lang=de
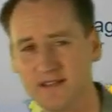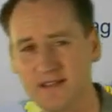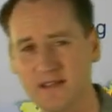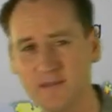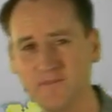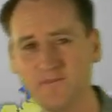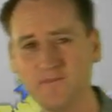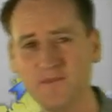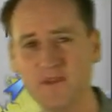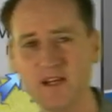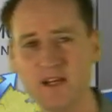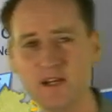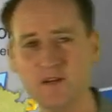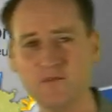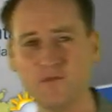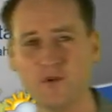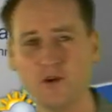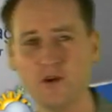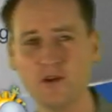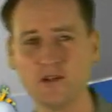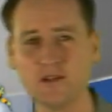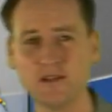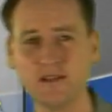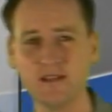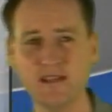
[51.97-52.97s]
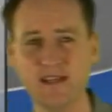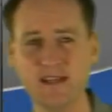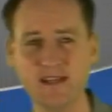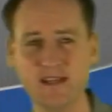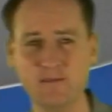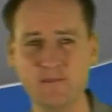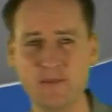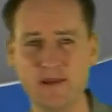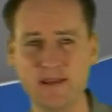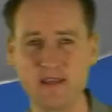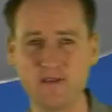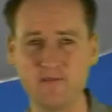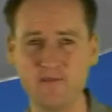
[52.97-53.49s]
Es gibt viele Wolken, jede
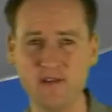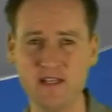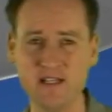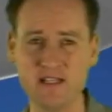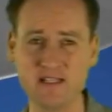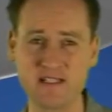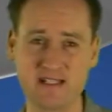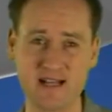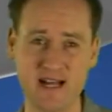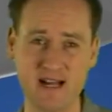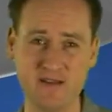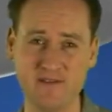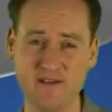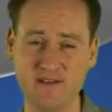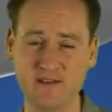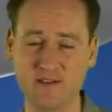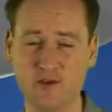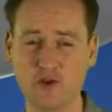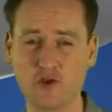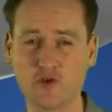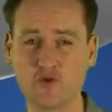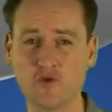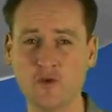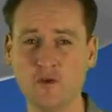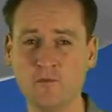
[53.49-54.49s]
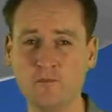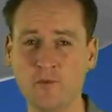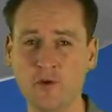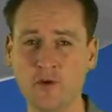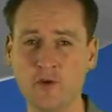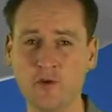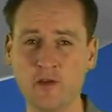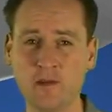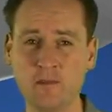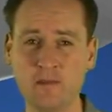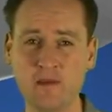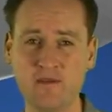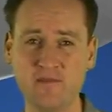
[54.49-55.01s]
Menge Wind, teilweise auch Sturmböen
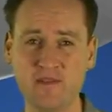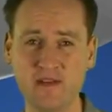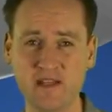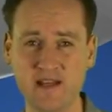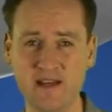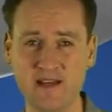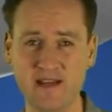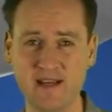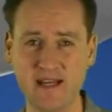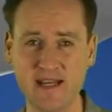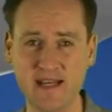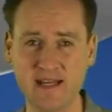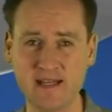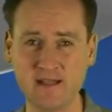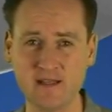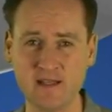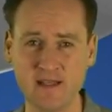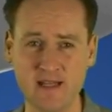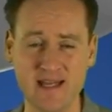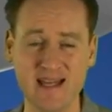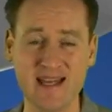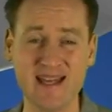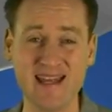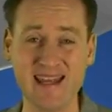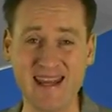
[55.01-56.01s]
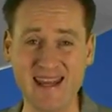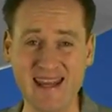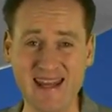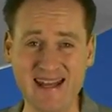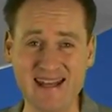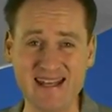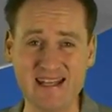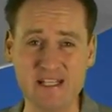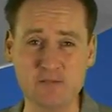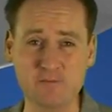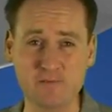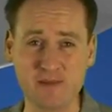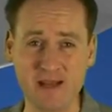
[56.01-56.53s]
und immer wieder Regen.
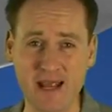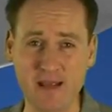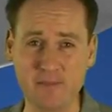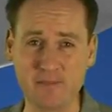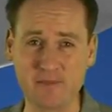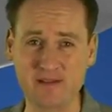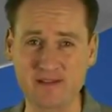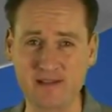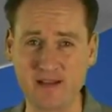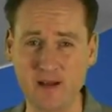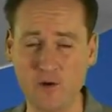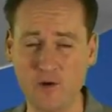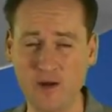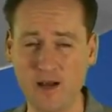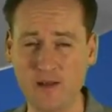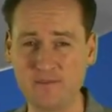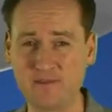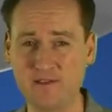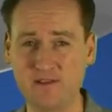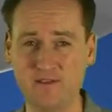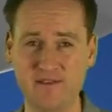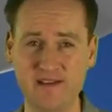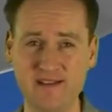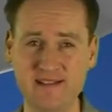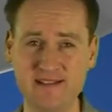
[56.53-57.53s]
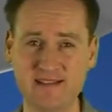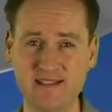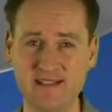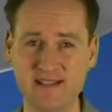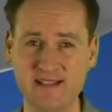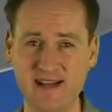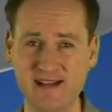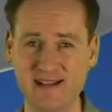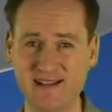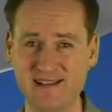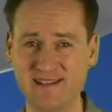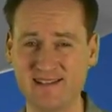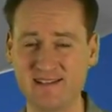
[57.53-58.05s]
Ähnlich bleibt es auch am
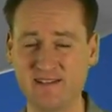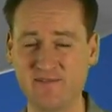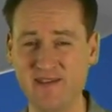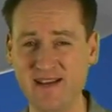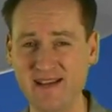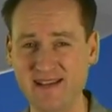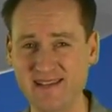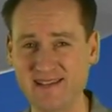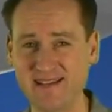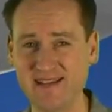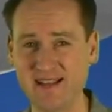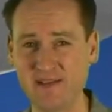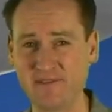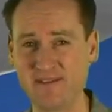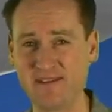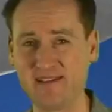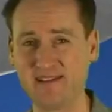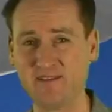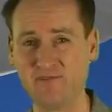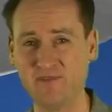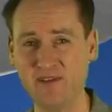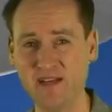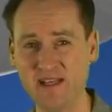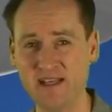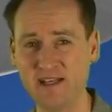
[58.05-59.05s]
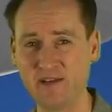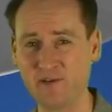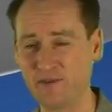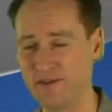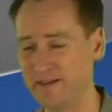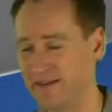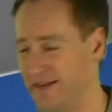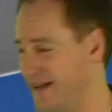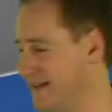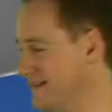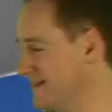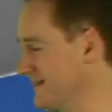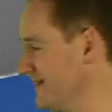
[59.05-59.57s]
Silvestertag. Es ist wechselhaft, es ist windig und
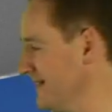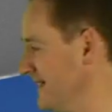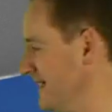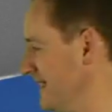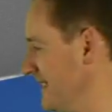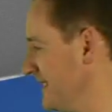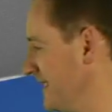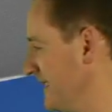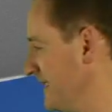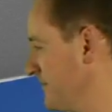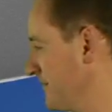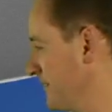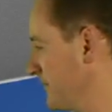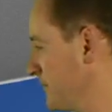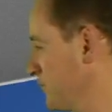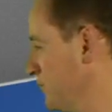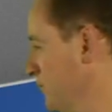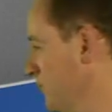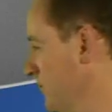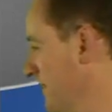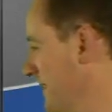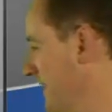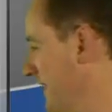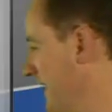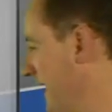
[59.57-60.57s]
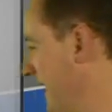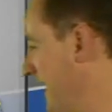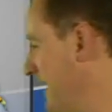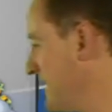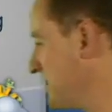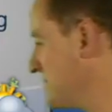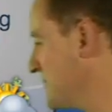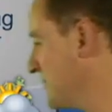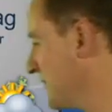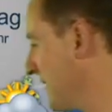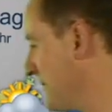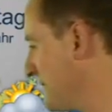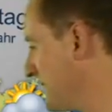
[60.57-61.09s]
nass. Die Temperatur Temperaturen
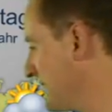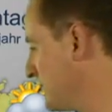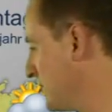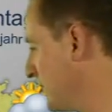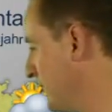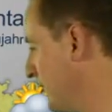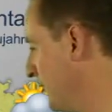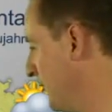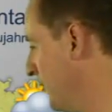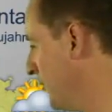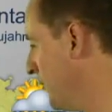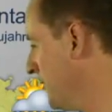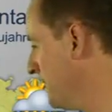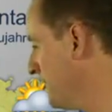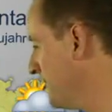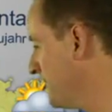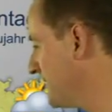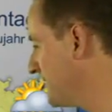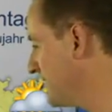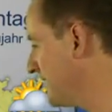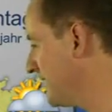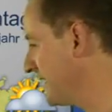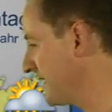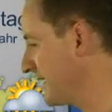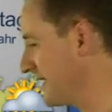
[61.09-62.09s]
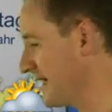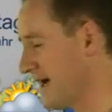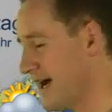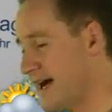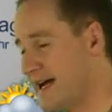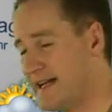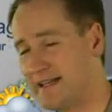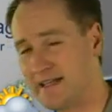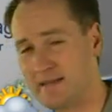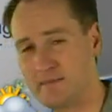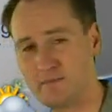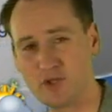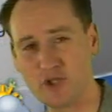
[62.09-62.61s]
erreichen sogar bis zu 15
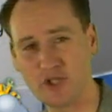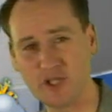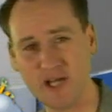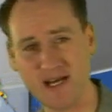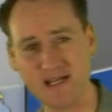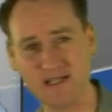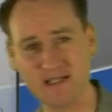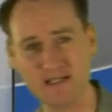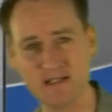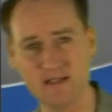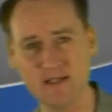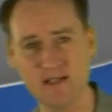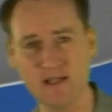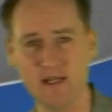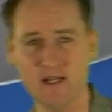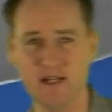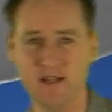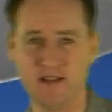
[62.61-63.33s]
Grad im Schatten.